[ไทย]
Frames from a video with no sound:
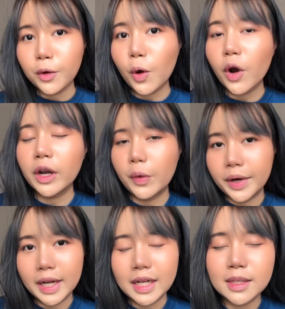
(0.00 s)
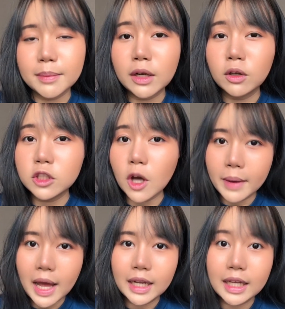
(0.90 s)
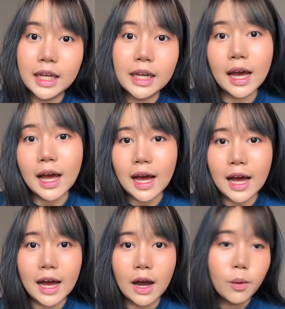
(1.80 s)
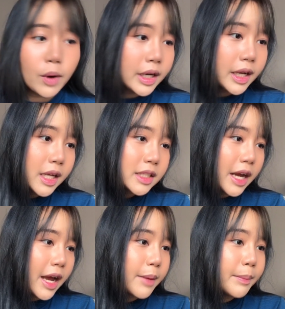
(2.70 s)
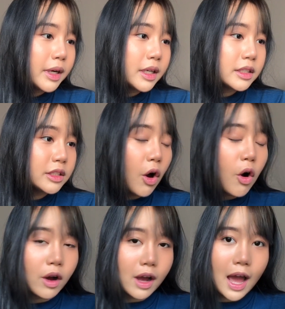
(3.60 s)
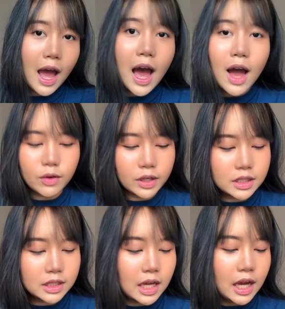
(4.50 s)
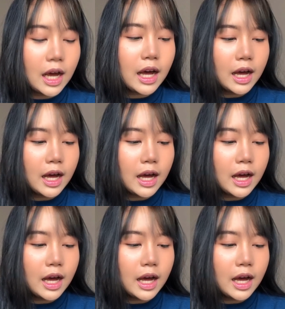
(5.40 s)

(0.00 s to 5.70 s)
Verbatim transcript: ทุกคนเดี๋ยววันนี้เล็กจะมาทดสอบการกินนะคะ วันนี้เล็กใช้เบอร์ 29นะจ๊ะ